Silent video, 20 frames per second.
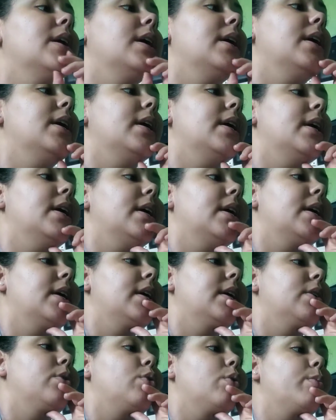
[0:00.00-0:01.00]

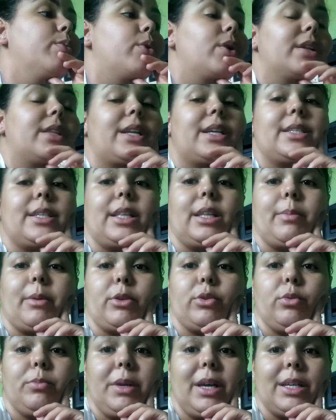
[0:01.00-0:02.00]
É, eu tô um pouco atrasada
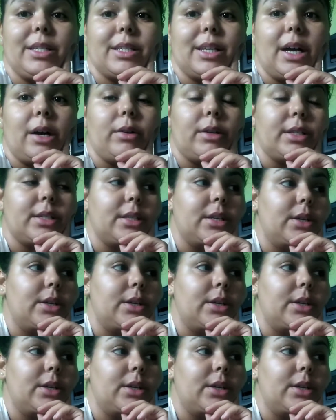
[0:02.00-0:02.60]
para subir as aulas